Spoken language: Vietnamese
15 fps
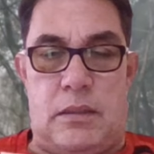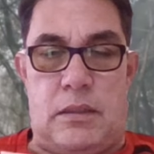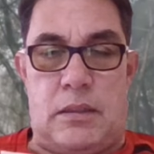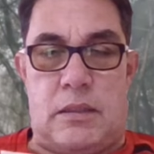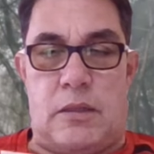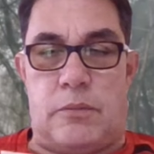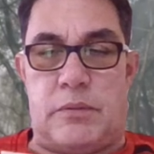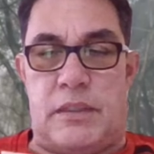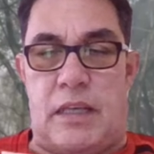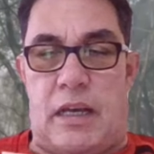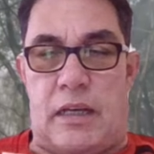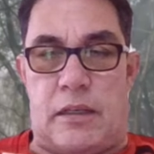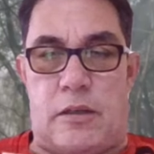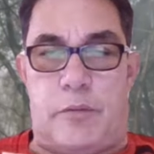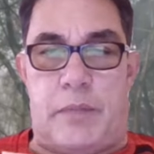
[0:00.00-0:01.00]
Không
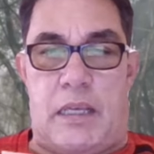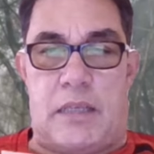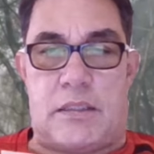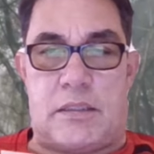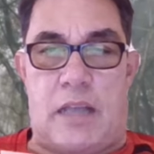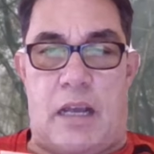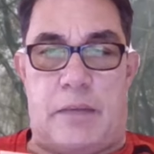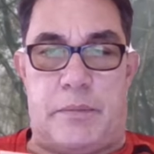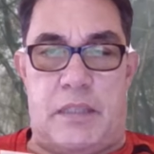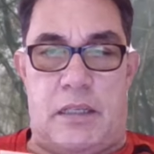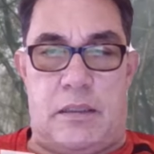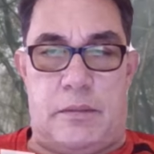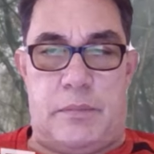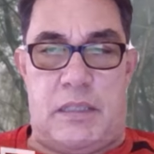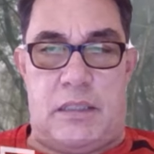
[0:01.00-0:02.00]
gian có vẻ xa
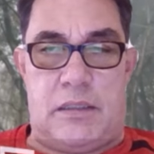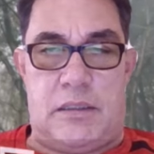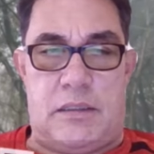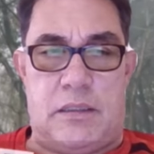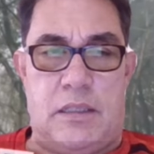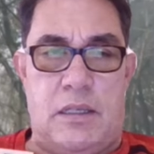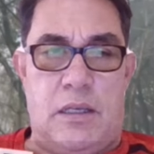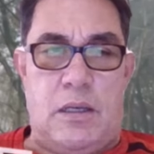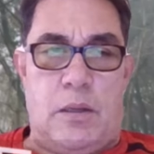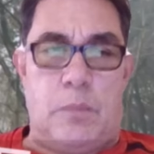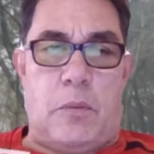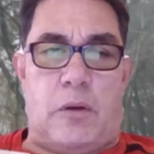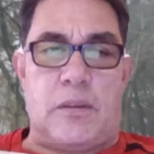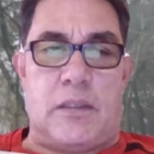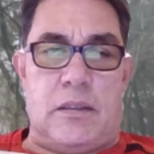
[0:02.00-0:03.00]
vời vợi.
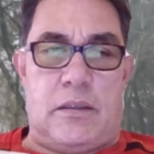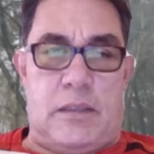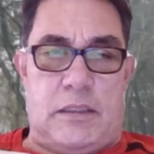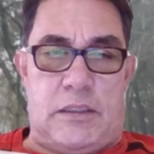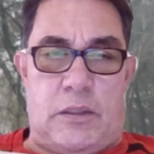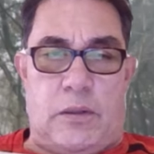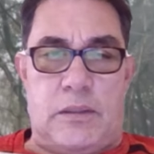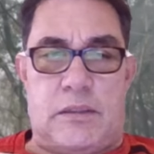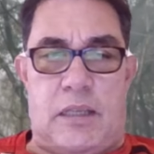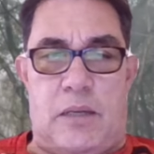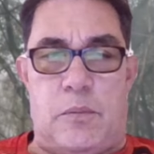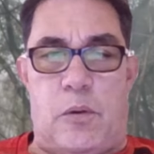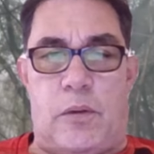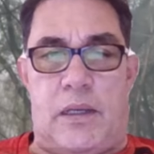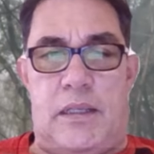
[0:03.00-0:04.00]
Mỗi người dõi
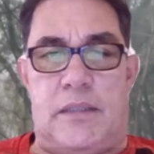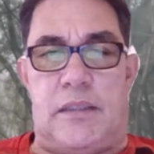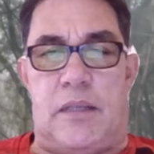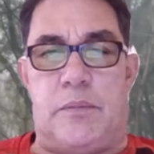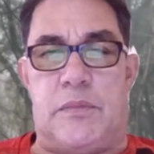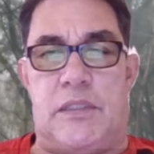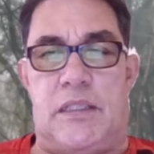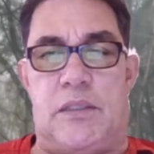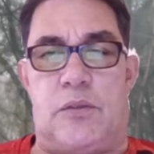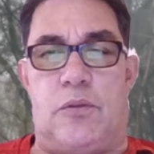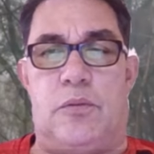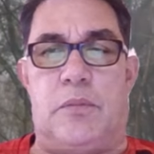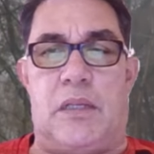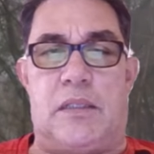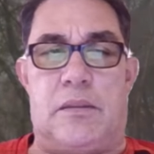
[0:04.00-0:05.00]
theo một ý niệm riêng
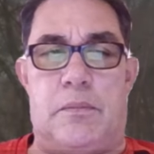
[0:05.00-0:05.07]
của mình.